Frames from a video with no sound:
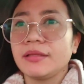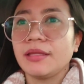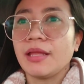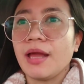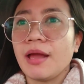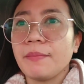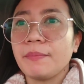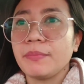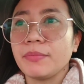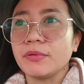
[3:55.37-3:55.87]

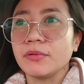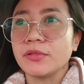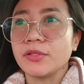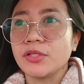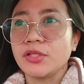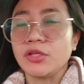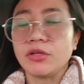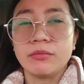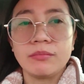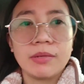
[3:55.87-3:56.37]

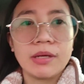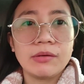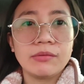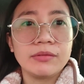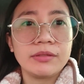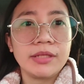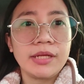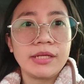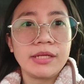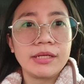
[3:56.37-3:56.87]
Tapos yung
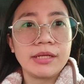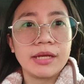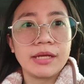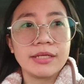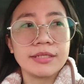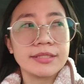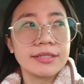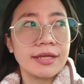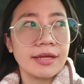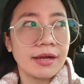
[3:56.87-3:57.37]
mountain
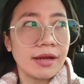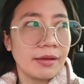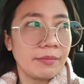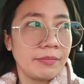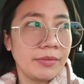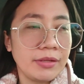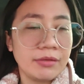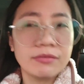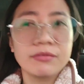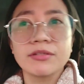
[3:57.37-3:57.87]
guys,
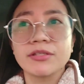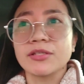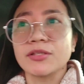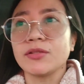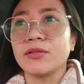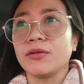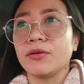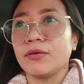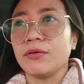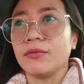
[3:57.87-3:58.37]
grabe yung
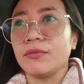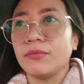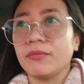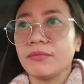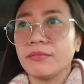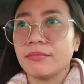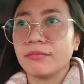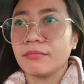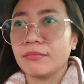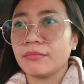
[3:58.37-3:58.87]
snow.
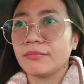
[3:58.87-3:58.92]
